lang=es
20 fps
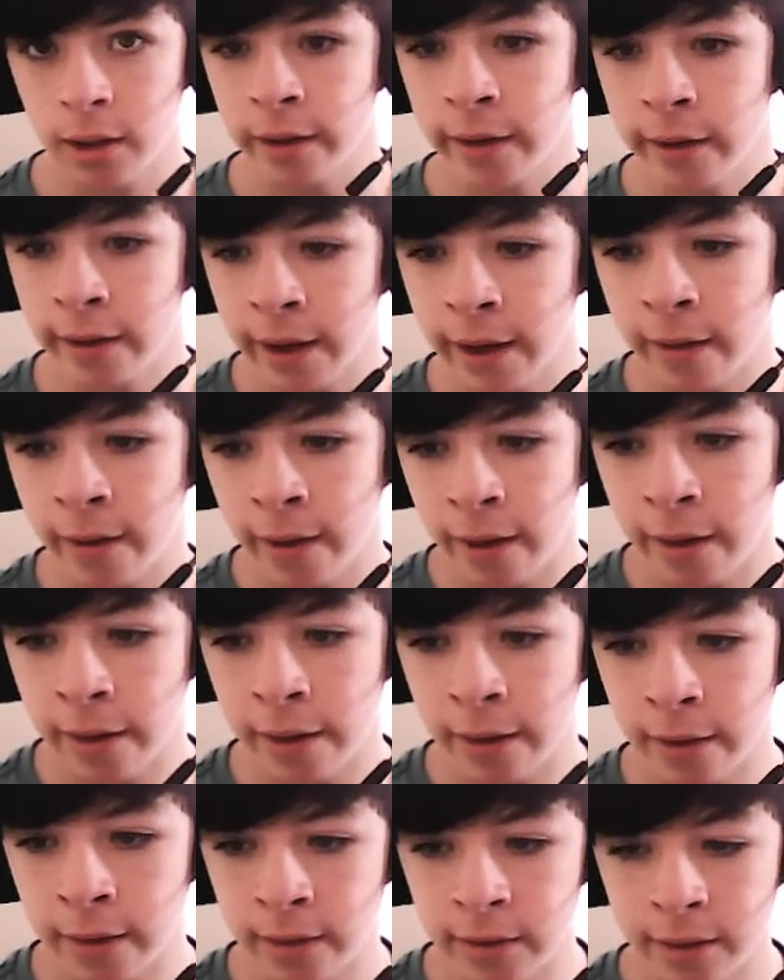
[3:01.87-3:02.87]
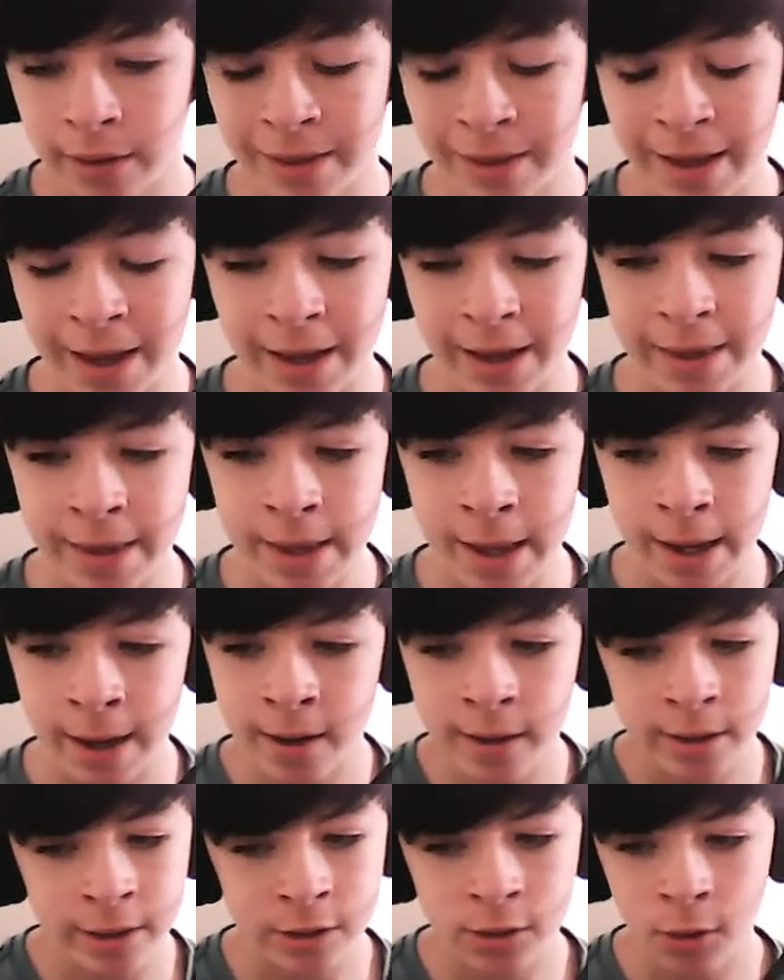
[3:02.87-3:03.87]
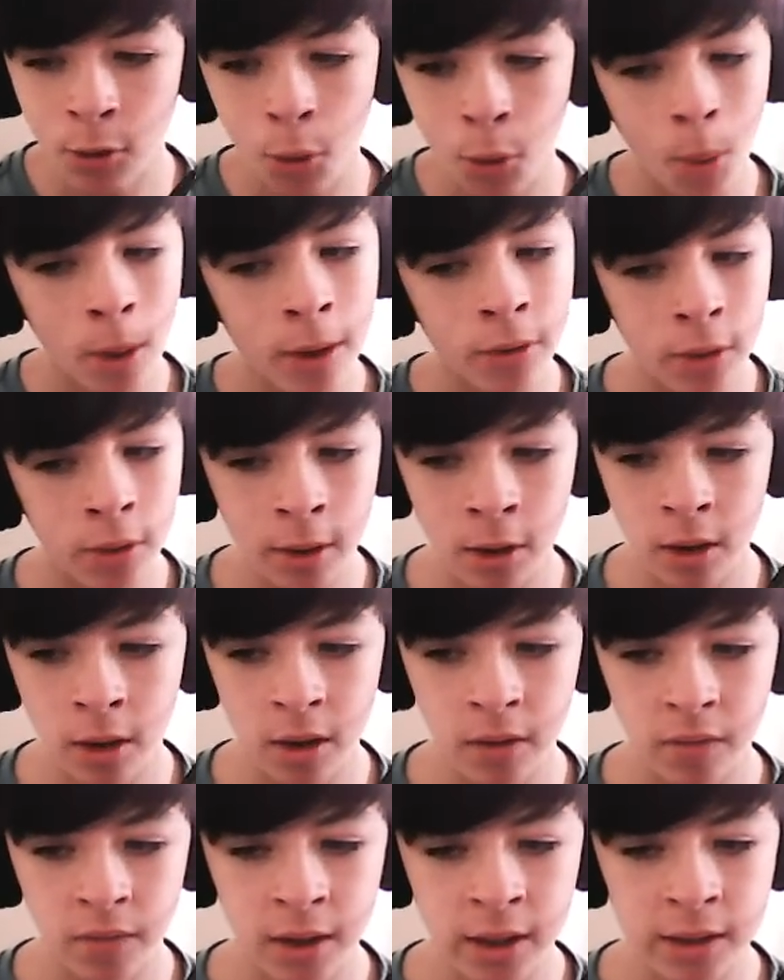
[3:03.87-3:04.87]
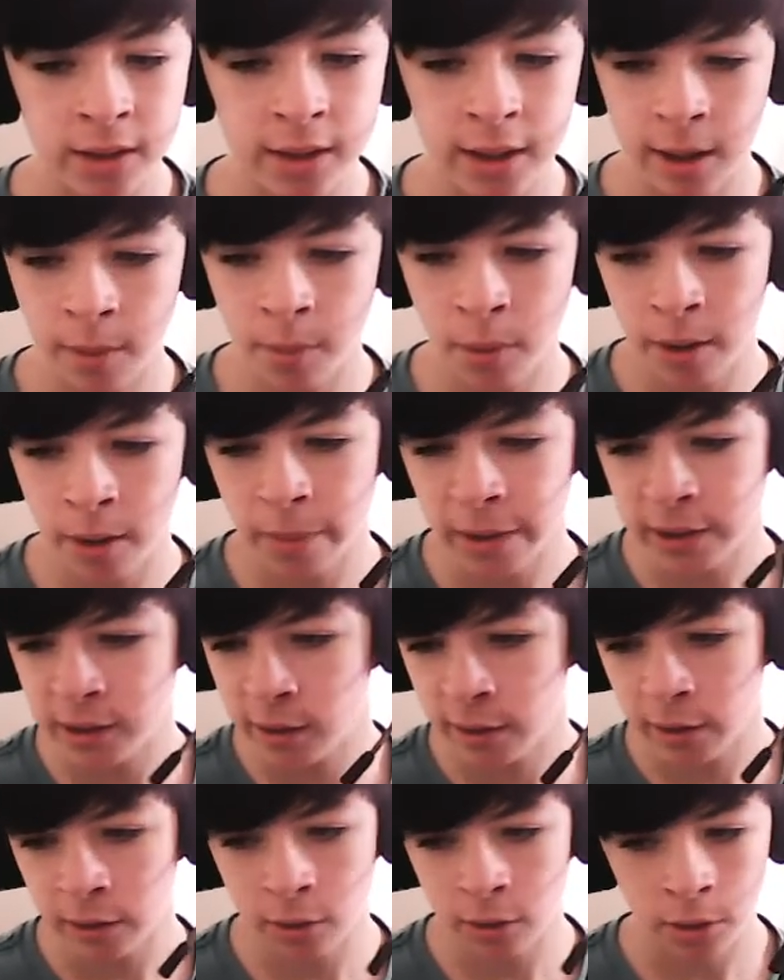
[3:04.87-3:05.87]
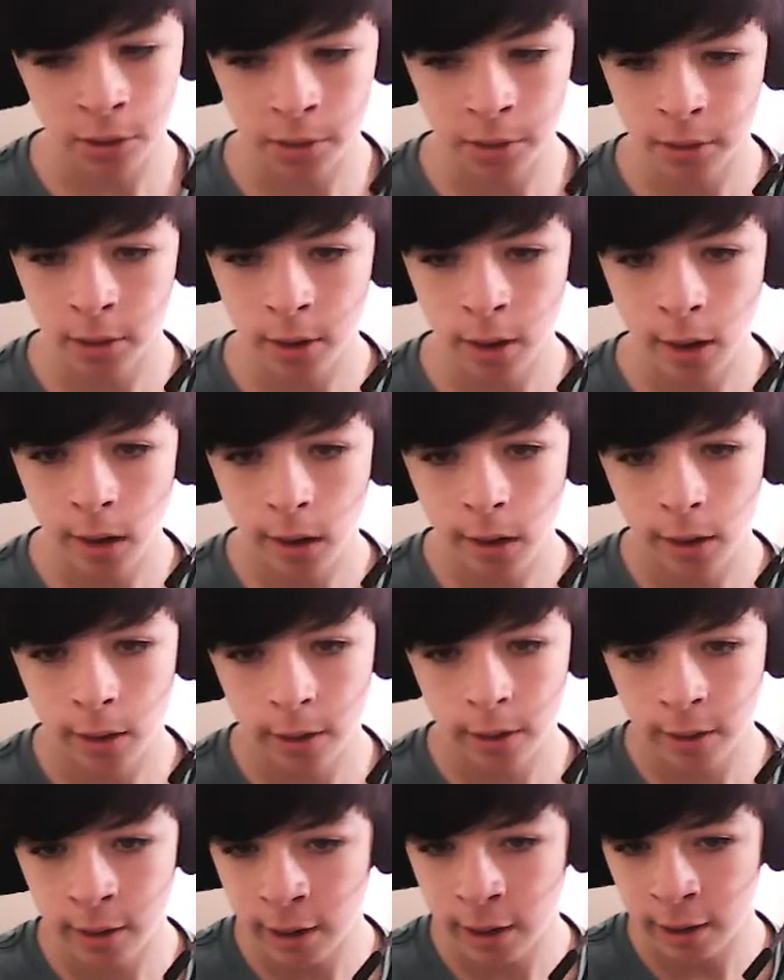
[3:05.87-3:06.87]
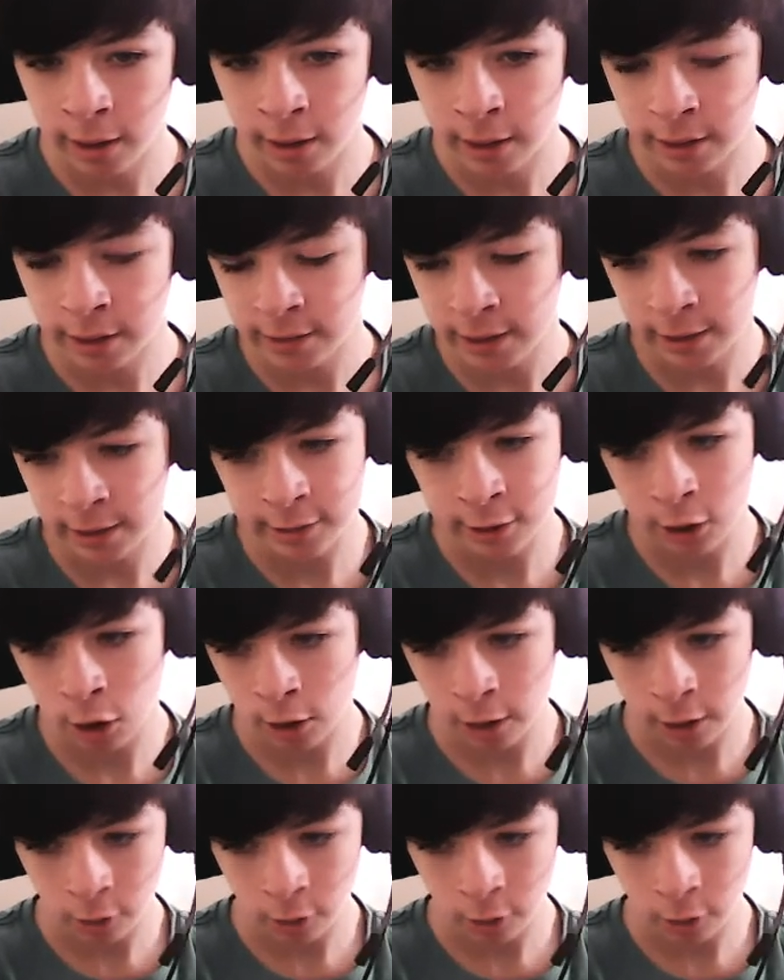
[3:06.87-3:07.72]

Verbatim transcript: cabe destacar que son cuatro años de diferencia y que puede pasar de todo. En la selección, en